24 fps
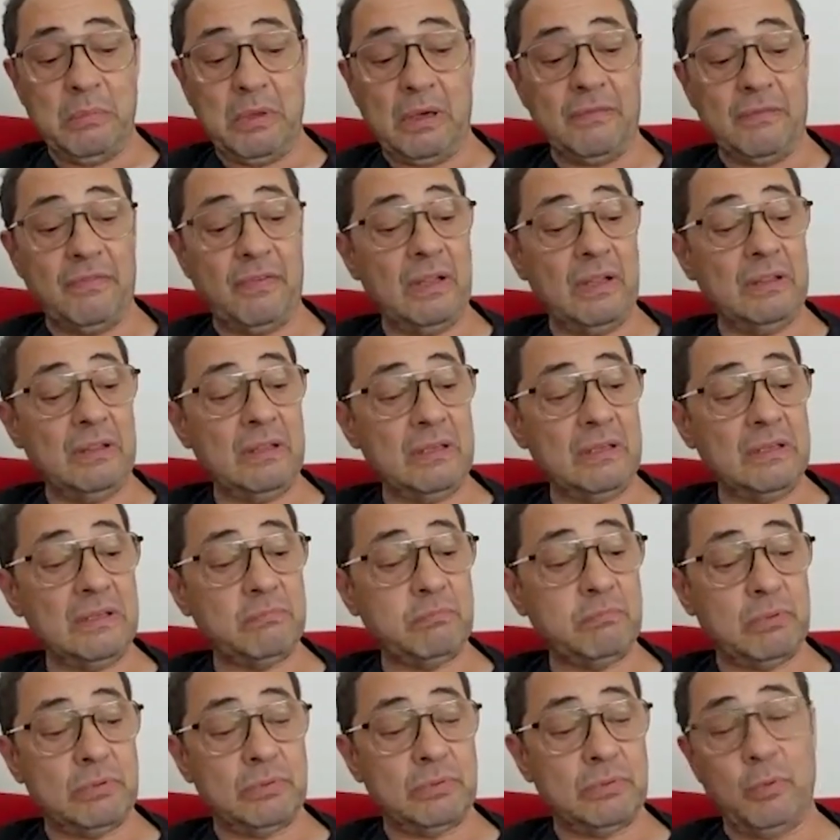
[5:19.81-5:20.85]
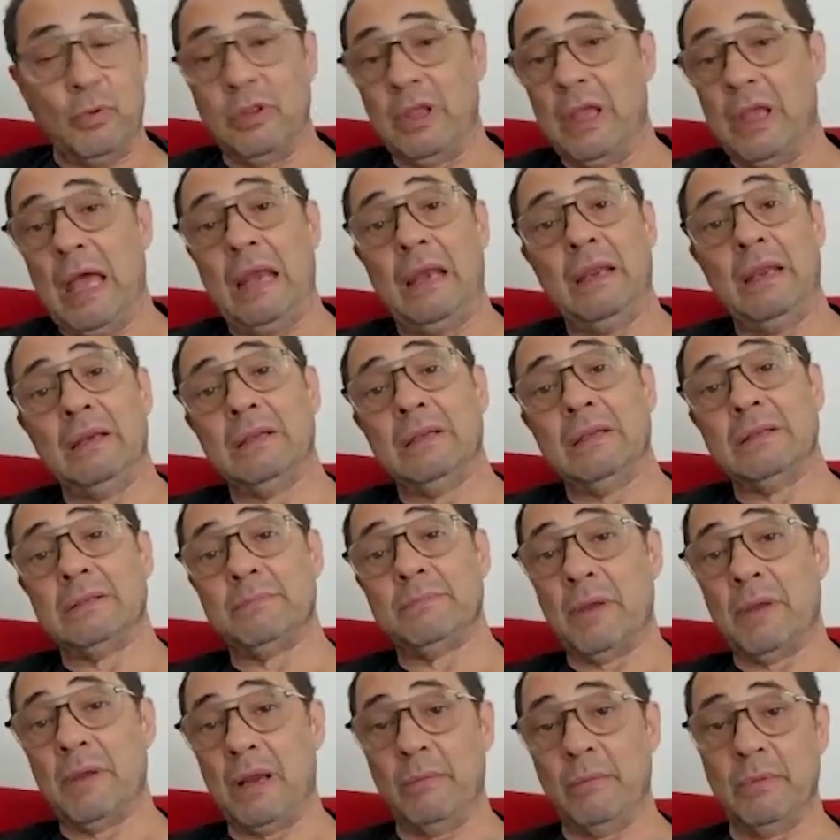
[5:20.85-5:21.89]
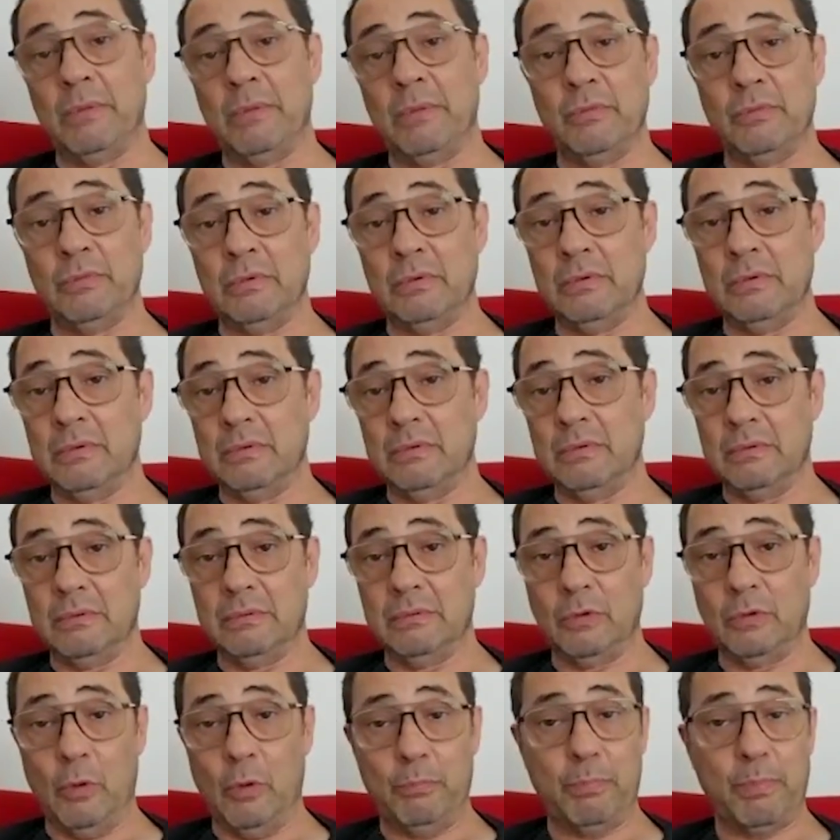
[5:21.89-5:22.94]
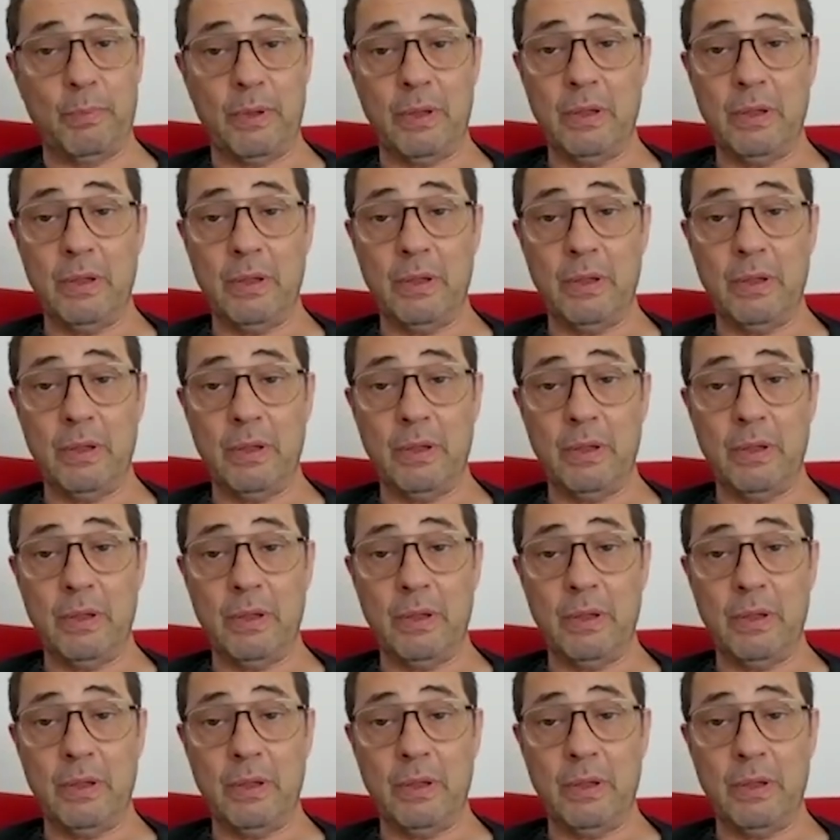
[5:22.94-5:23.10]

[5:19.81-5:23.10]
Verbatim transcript: Mis referentes, pues Woody Allen es para mí un top